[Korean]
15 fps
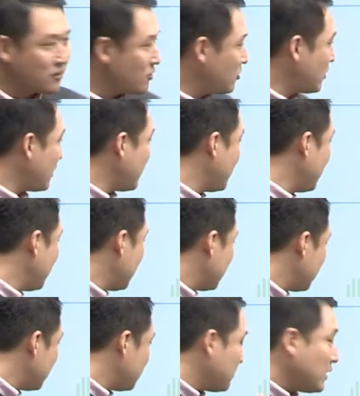그런데
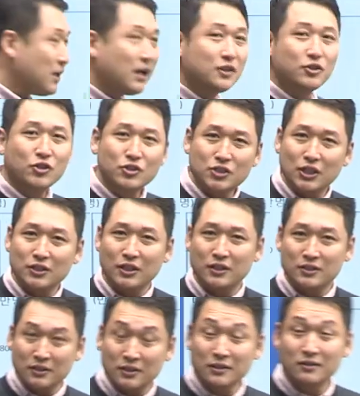이 밀레니얼
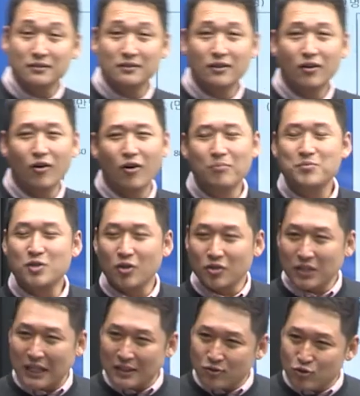세대들은
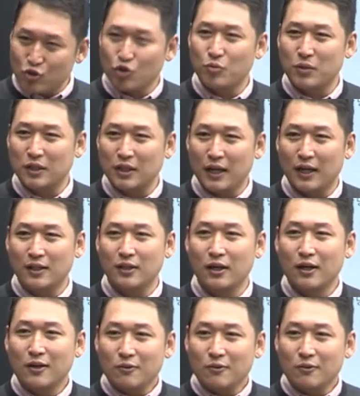엄청난 취업에 대한